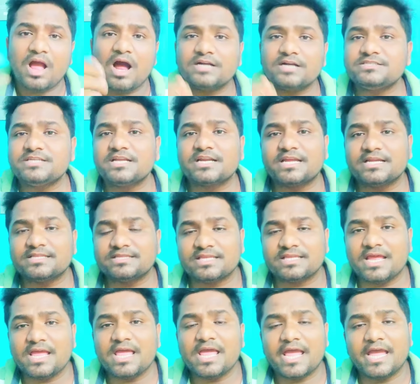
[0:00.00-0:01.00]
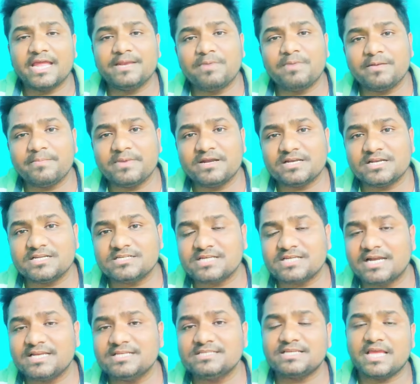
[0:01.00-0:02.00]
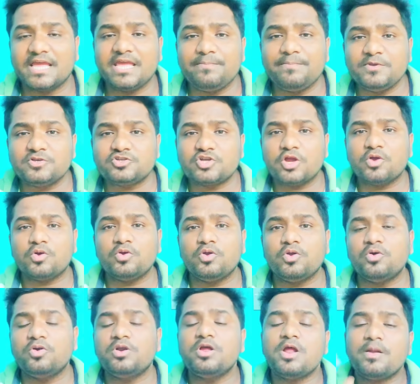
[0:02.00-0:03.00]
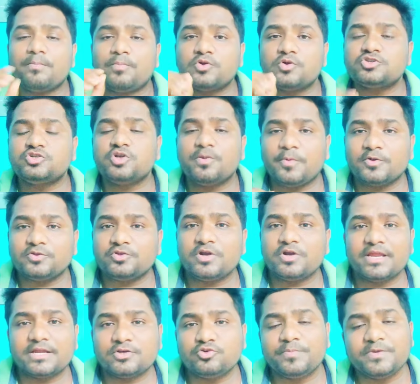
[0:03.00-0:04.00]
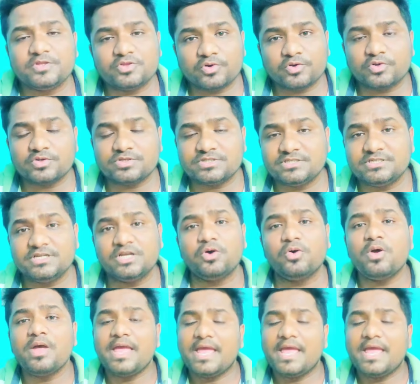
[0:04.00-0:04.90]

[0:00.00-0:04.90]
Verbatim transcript: আর্টসের ক্ষেত্রে এনভায়রনমেন্টাল স্টাডিজ এই বিষয়গুলোর প্রশ্নপত্র নিয়ে একটু বিতর্ক ছিল